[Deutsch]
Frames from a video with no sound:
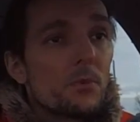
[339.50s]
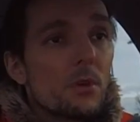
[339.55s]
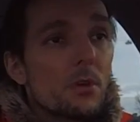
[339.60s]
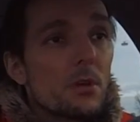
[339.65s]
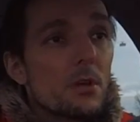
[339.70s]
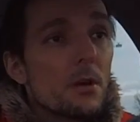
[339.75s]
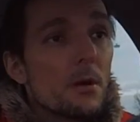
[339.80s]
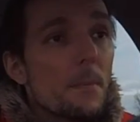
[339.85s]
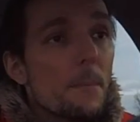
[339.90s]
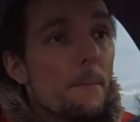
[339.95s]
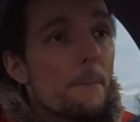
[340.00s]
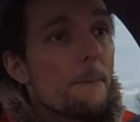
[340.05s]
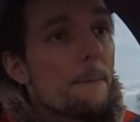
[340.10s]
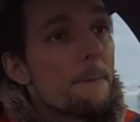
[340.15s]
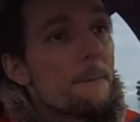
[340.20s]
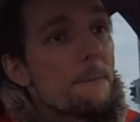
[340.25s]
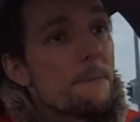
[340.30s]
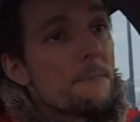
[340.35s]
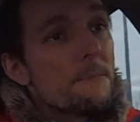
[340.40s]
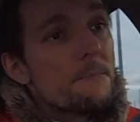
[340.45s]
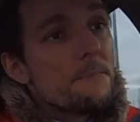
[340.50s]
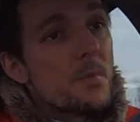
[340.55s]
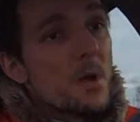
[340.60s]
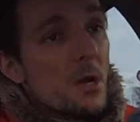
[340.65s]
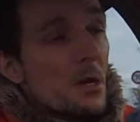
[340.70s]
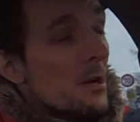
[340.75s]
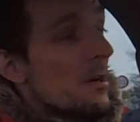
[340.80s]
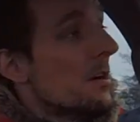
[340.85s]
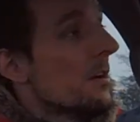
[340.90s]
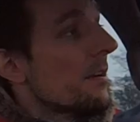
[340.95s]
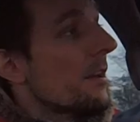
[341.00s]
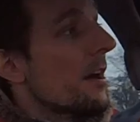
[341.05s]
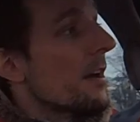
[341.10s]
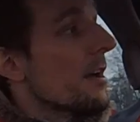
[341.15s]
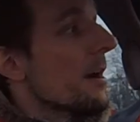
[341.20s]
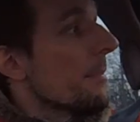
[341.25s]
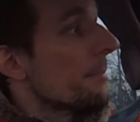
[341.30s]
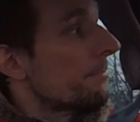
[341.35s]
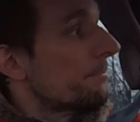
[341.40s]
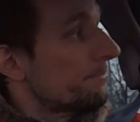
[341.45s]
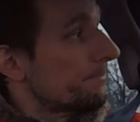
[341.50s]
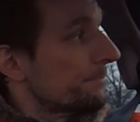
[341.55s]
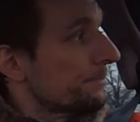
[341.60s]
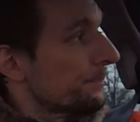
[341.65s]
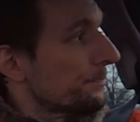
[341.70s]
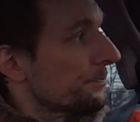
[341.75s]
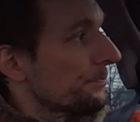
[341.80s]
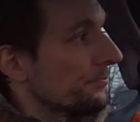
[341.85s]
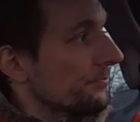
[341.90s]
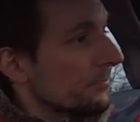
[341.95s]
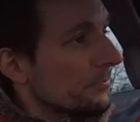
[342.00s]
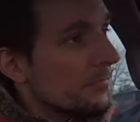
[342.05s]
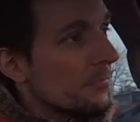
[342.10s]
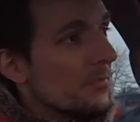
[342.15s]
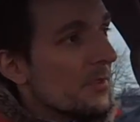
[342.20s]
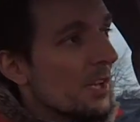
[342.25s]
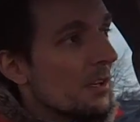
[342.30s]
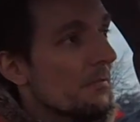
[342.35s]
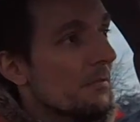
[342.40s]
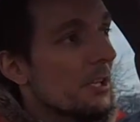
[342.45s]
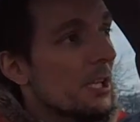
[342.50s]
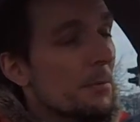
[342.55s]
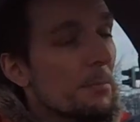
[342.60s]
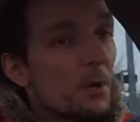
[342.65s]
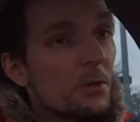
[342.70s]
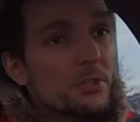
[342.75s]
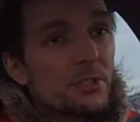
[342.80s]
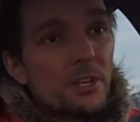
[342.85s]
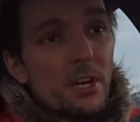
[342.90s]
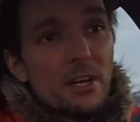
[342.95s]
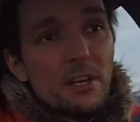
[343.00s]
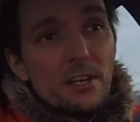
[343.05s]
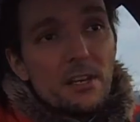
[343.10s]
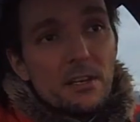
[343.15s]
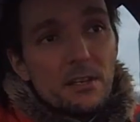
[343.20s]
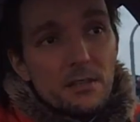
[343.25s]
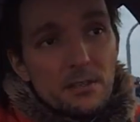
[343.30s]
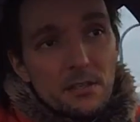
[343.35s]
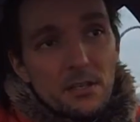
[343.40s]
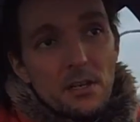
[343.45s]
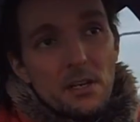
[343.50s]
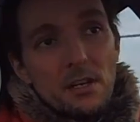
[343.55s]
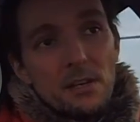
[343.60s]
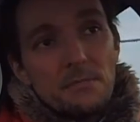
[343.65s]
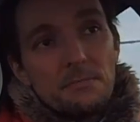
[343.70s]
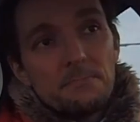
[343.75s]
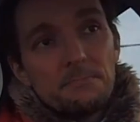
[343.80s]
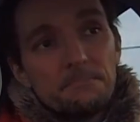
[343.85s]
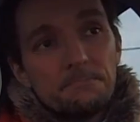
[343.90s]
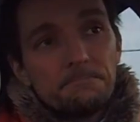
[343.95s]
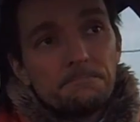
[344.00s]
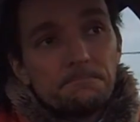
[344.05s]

Ja. Naja, wie dem auch sei, ähm,